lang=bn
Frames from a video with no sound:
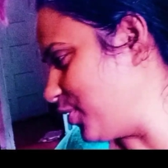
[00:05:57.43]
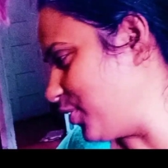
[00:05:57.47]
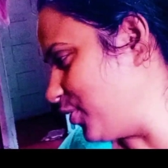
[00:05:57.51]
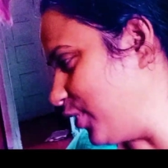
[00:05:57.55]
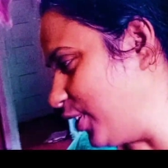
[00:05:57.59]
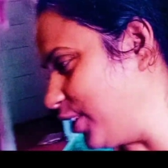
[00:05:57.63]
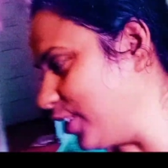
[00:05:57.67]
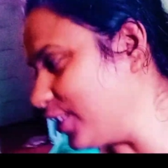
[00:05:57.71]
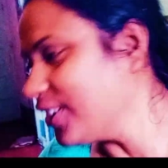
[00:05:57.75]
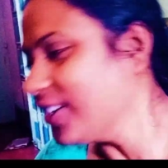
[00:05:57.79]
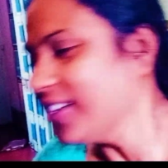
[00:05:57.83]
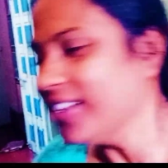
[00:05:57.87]
বলো
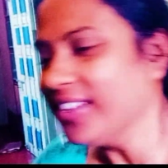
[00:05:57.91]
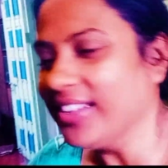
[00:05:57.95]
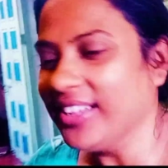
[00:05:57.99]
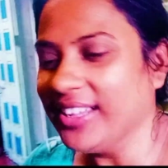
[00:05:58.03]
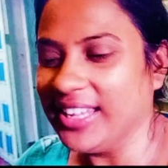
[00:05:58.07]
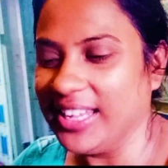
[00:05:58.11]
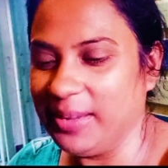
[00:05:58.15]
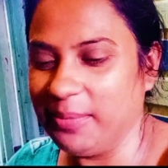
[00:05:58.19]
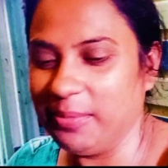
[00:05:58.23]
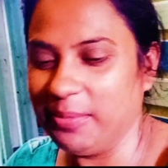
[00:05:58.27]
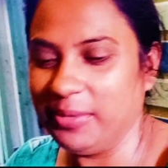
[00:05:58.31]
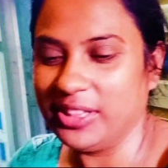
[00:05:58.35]

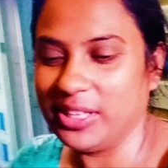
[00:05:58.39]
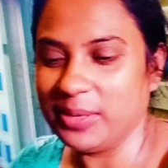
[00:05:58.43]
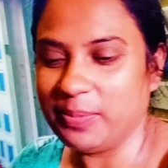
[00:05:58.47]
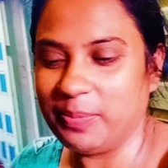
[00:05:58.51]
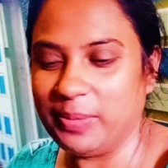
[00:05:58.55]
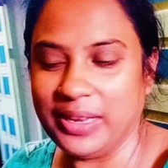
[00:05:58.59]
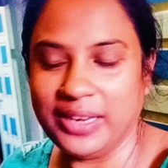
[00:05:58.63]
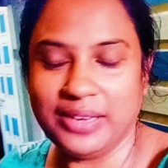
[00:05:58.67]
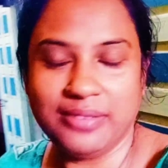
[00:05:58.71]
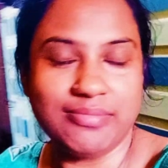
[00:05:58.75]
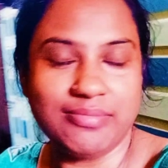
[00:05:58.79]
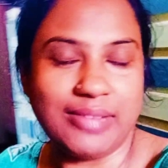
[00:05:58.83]
এমনিতে
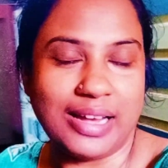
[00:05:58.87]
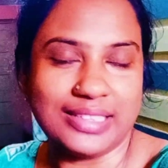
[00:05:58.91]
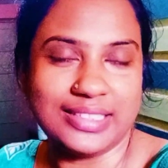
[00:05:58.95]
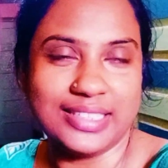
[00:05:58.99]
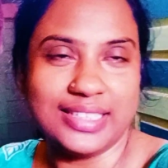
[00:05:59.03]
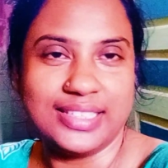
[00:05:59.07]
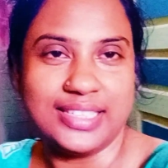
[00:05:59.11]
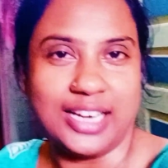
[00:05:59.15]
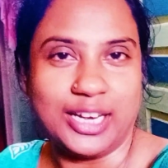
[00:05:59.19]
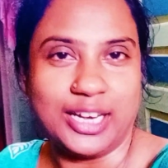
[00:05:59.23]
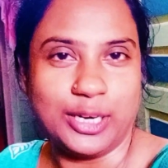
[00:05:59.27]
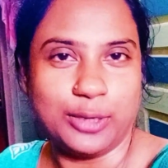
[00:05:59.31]
প্লেন মাছের
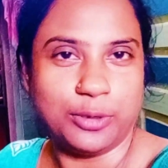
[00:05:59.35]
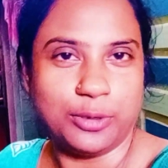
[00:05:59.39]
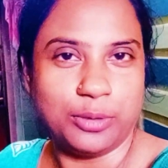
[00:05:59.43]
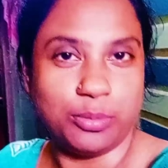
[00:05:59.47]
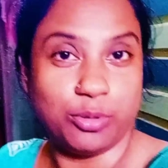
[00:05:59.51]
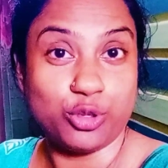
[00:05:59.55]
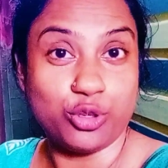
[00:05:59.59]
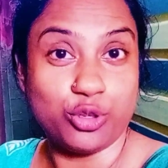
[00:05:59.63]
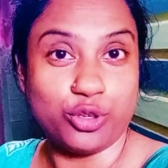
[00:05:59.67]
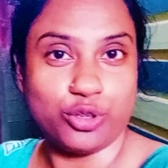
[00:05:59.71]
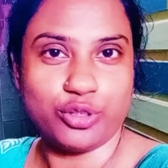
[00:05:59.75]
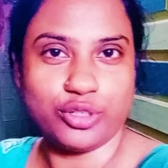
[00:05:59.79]
ঝাল করব
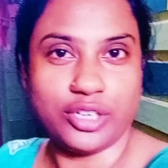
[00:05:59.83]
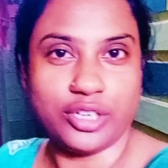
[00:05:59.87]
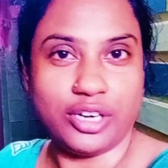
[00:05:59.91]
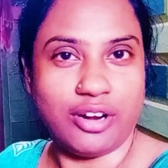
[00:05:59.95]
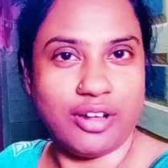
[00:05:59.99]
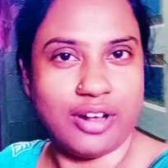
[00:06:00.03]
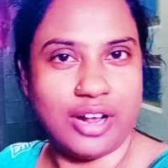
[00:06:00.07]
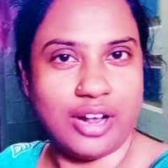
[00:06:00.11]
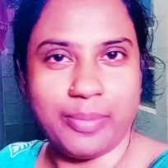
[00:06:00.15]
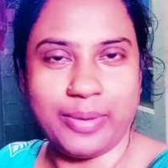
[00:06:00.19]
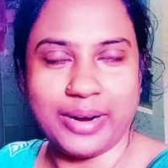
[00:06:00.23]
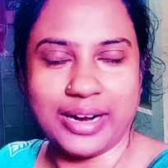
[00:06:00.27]
সর্ষে
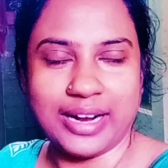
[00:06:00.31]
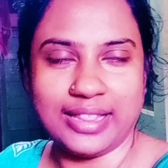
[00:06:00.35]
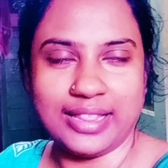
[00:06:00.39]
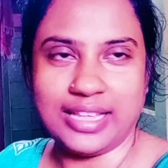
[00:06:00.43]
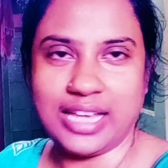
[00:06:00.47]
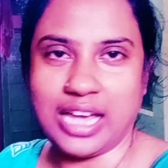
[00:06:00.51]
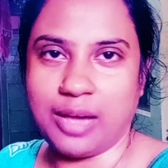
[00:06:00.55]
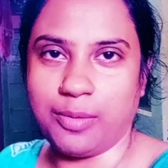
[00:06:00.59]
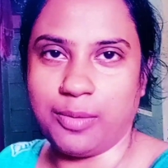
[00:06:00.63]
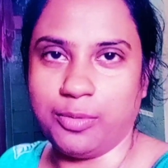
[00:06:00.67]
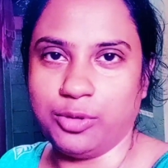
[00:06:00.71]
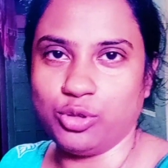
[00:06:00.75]
লঙ্কা বাটা দিয়ে
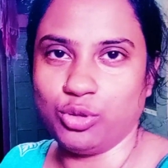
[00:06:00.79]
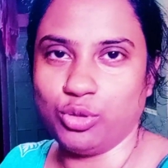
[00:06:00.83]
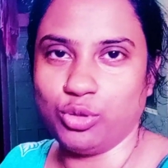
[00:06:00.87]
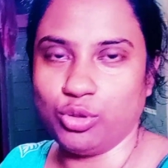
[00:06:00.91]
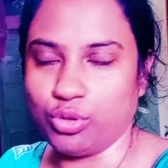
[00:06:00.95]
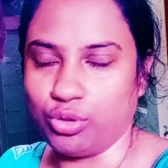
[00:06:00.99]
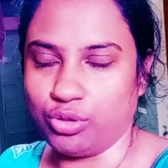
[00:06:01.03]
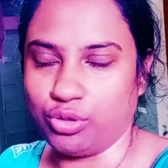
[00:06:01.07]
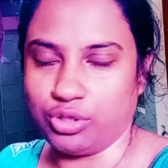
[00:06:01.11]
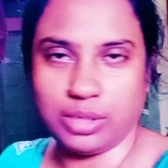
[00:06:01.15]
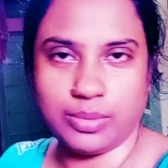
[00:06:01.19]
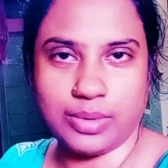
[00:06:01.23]
আমি শুধু
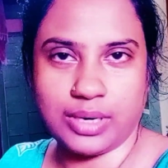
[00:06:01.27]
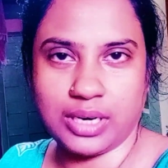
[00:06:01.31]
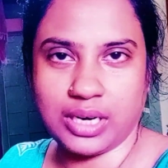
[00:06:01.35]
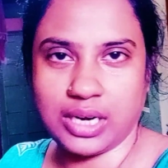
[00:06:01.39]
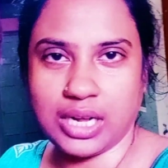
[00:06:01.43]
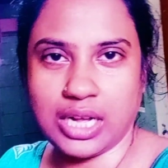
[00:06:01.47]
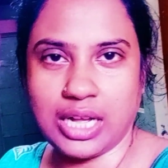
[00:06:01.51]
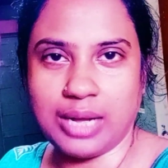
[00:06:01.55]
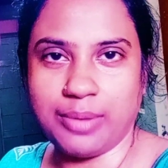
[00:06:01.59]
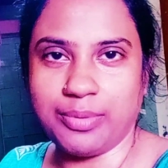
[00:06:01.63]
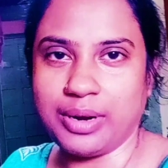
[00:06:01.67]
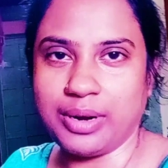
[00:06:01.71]
সর্ষে বাটাটা
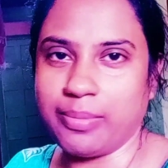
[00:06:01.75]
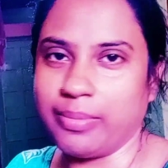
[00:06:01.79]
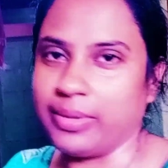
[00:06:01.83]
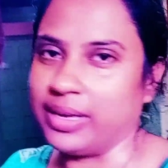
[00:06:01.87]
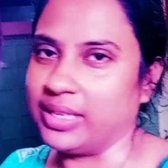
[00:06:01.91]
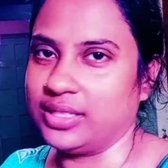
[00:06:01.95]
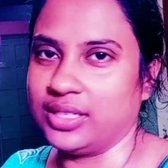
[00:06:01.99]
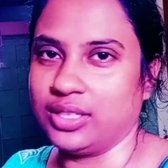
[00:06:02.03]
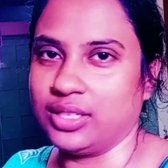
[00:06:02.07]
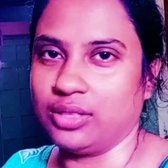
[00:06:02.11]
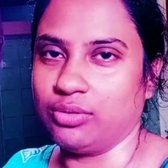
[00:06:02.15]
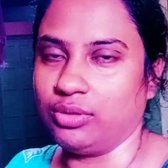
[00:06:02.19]
খাবো না
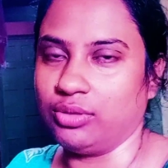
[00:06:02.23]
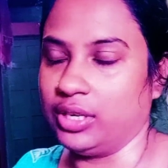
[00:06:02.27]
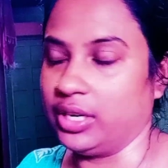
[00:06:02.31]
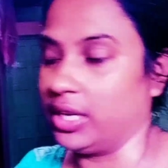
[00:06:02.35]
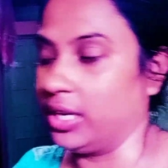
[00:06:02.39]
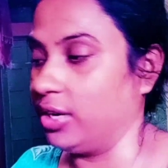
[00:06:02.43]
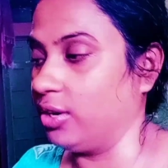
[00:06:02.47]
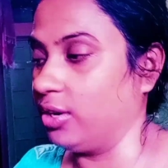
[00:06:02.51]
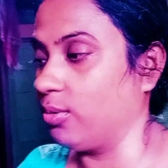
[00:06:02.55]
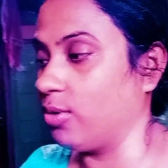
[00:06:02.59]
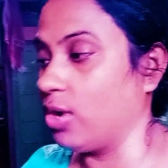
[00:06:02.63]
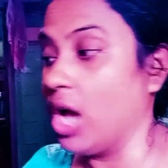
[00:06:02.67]
মাছটা তুলে রেখে
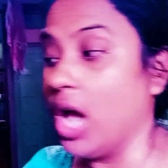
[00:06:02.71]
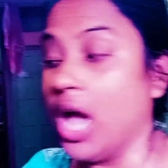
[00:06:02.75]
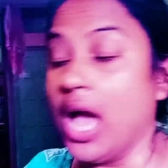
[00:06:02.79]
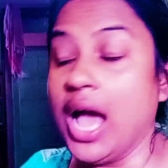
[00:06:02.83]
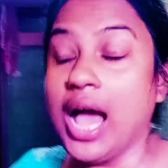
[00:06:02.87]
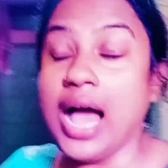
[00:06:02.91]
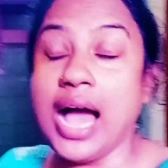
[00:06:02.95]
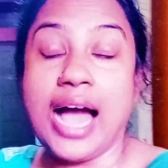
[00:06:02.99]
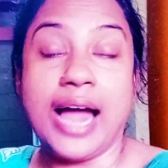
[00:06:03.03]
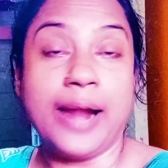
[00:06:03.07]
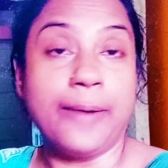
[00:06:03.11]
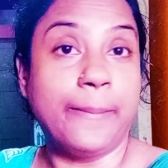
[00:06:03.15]
নেবো
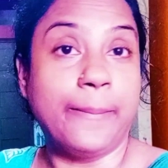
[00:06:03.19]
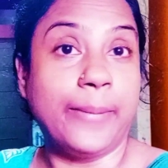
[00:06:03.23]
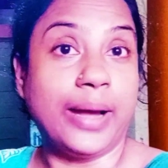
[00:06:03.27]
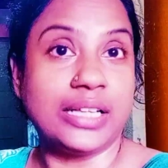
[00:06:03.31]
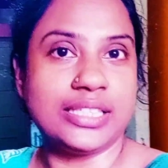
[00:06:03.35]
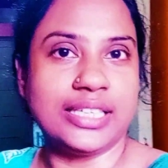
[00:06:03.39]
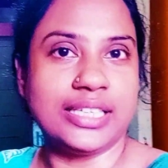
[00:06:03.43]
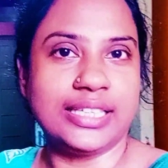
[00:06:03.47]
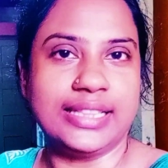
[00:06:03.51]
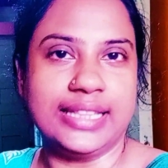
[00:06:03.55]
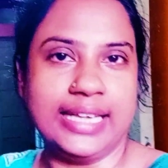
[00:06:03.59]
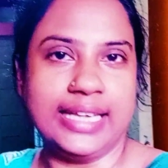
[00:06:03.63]
আর মাছের
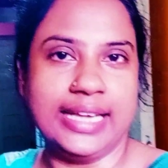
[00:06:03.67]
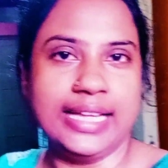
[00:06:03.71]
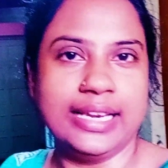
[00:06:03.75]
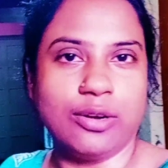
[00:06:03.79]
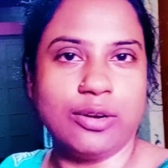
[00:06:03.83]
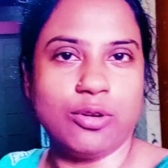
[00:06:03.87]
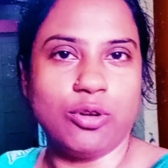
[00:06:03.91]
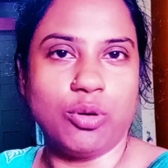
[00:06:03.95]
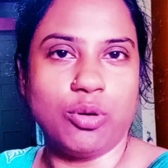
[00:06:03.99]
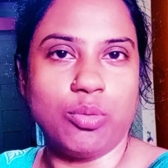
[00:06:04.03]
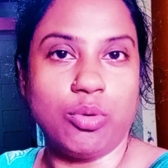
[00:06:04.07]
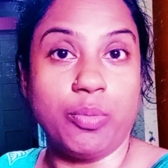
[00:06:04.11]
তেল
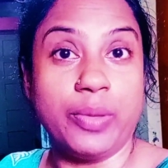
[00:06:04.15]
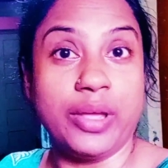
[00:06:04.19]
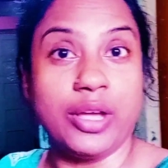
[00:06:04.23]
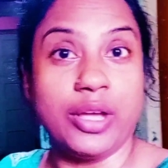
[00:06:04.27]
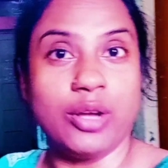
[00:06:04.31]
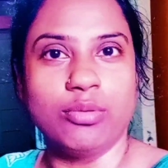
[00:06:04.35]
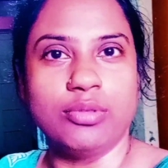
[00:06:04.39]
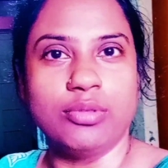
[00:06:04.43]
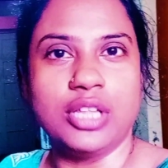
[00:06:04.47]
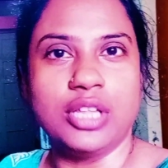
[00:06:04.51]
করবো বেগুন দিয়ে